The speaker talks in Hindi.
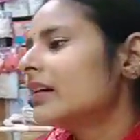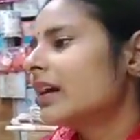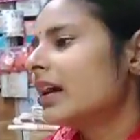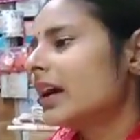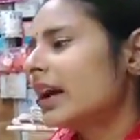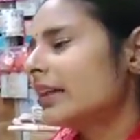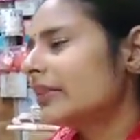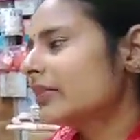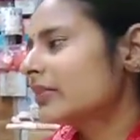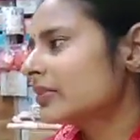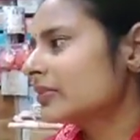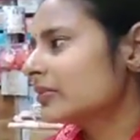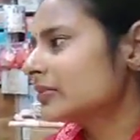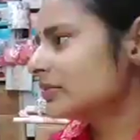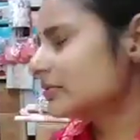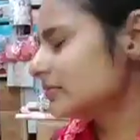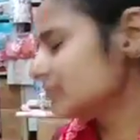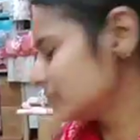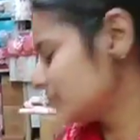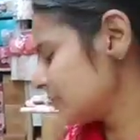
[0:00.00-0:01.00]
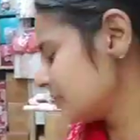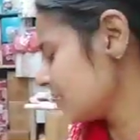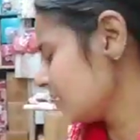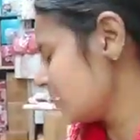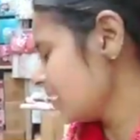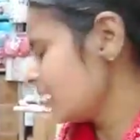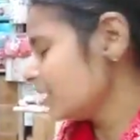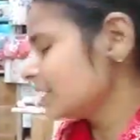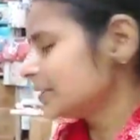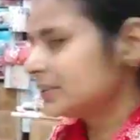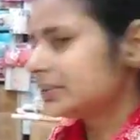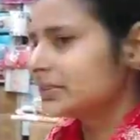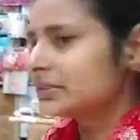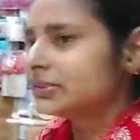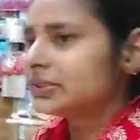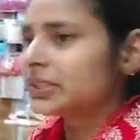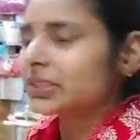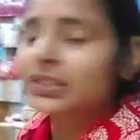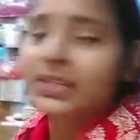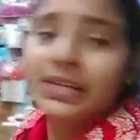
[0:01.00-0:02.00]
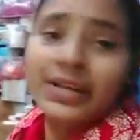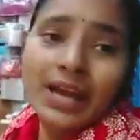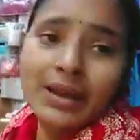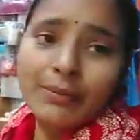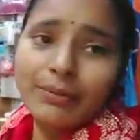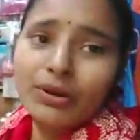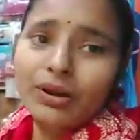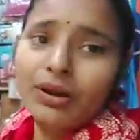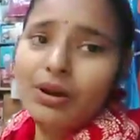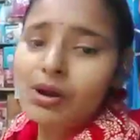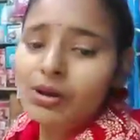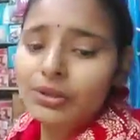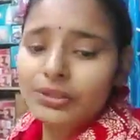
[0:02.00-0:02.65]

हाँ नोनू जितना बोलो